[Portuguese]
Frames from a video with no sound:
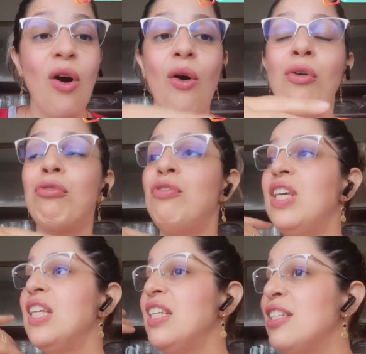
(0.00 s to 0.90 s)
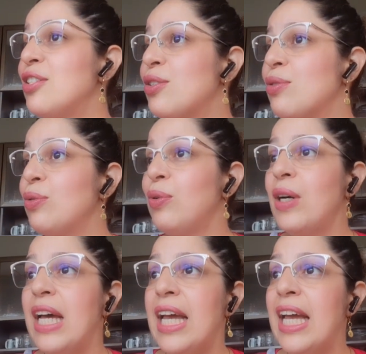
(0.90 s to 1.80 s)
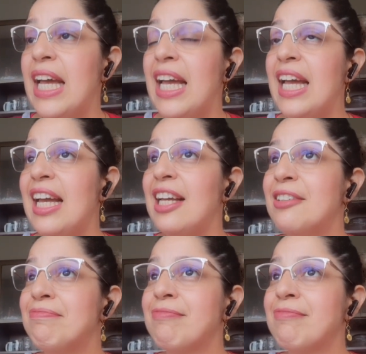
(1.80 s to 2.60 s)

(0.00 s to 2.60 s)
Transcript: ouvi isso é,